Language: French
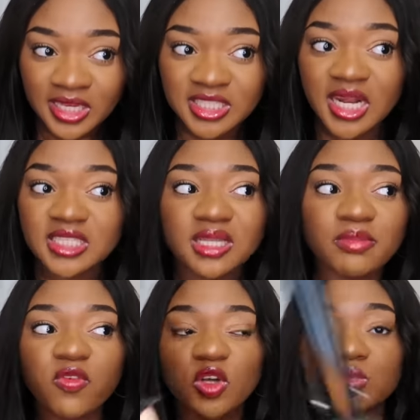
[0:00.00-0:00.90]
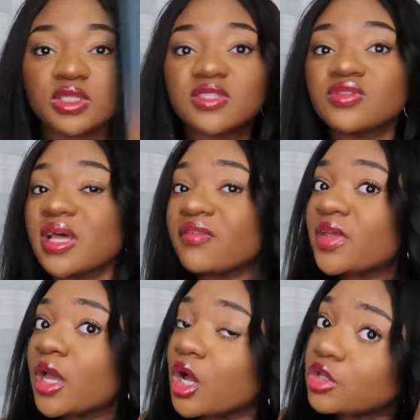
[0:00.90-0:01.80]
je l'ai acheté mais franchement si vous
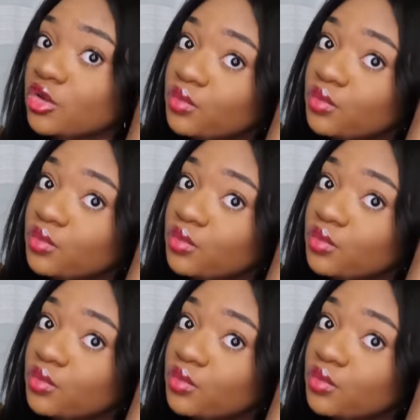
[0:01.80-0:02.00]
avez euh, de